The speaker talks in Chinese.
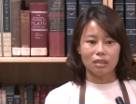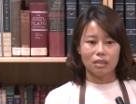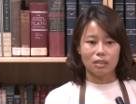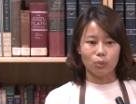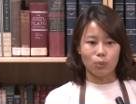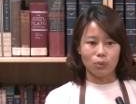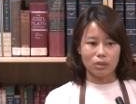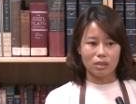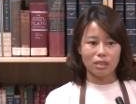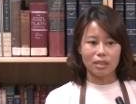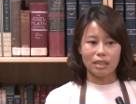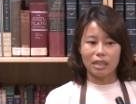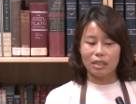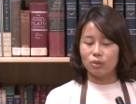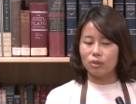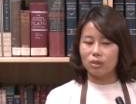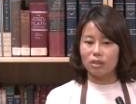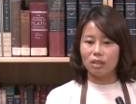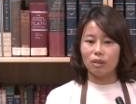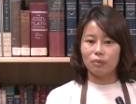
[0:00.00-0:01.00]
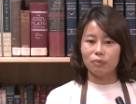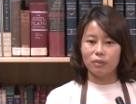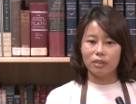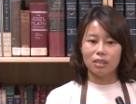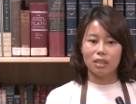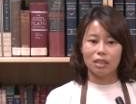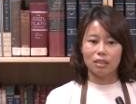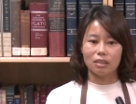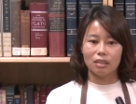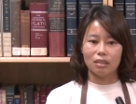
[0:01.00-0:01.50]
我是感觉到非
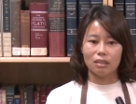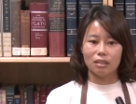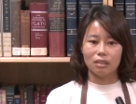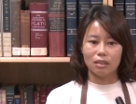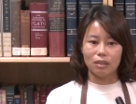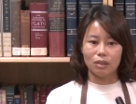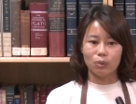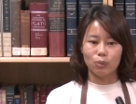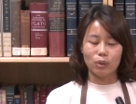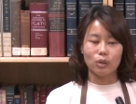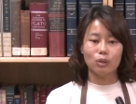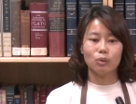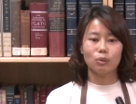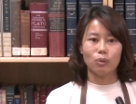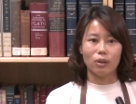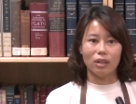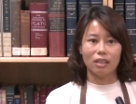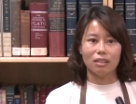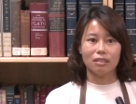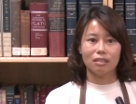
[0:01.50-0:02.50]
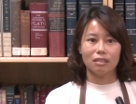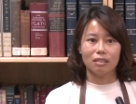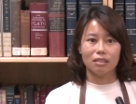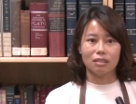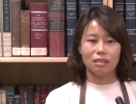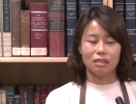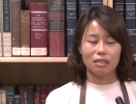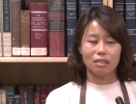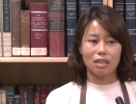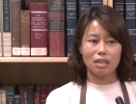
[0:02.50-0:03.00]
常的温暖，
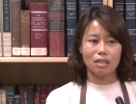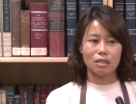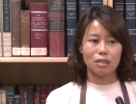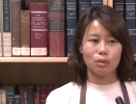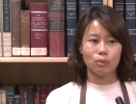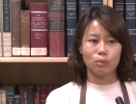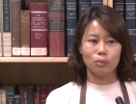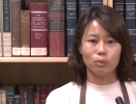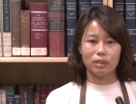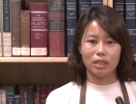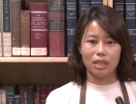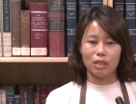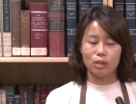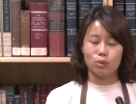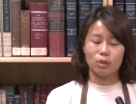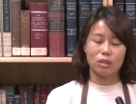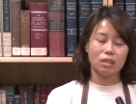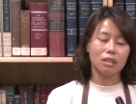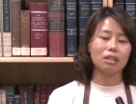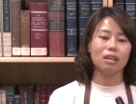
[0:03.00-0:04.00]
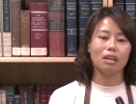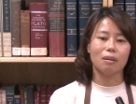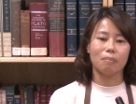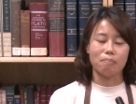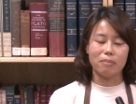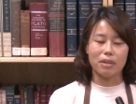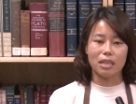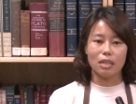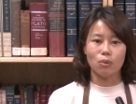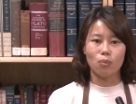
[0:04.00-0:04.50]
只但是也觉得很
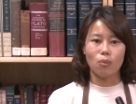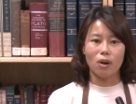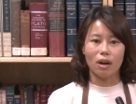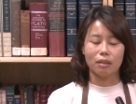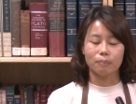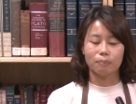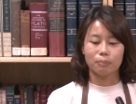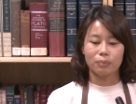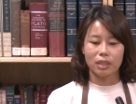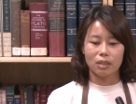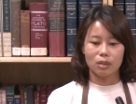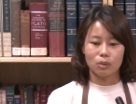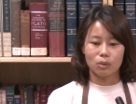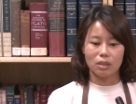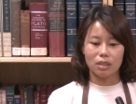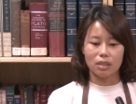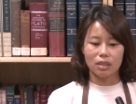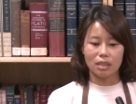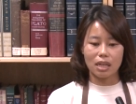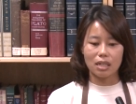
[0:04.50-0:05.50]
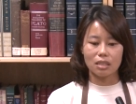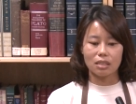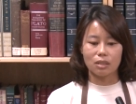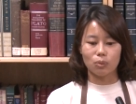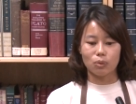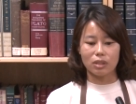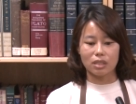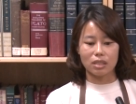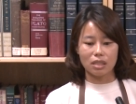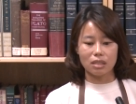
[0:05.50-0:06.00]
迷惘。所以当时
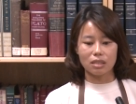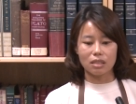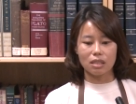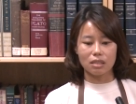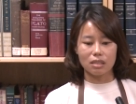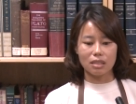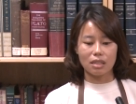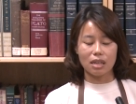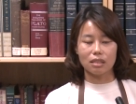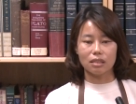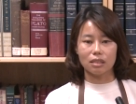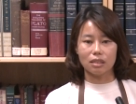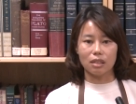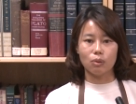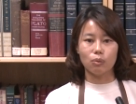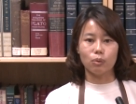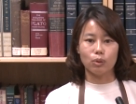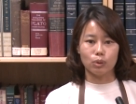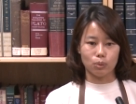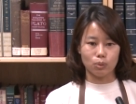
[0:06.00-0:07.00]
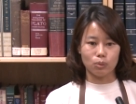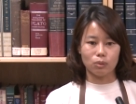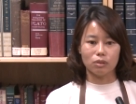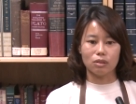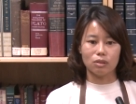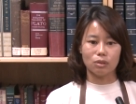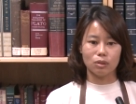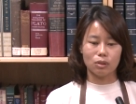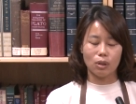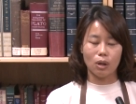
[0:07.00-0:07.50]
我先生这样子跟我说
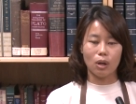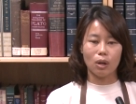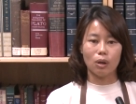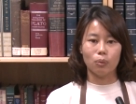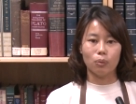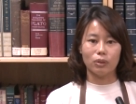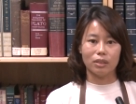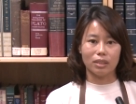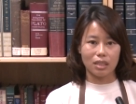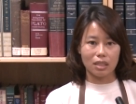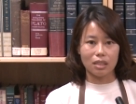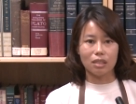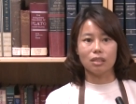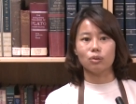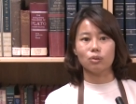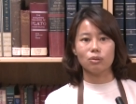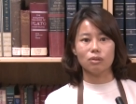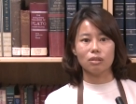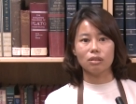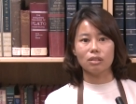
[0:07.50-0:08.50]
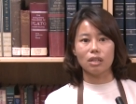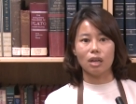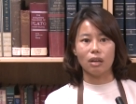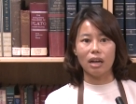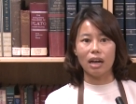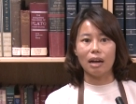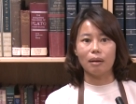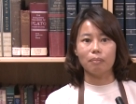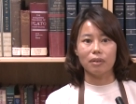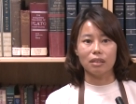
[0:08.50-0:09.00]
的时候，我第一个就是找
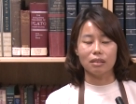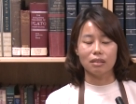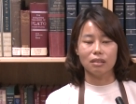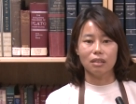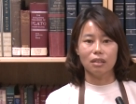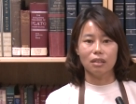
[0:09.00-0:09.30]
他们，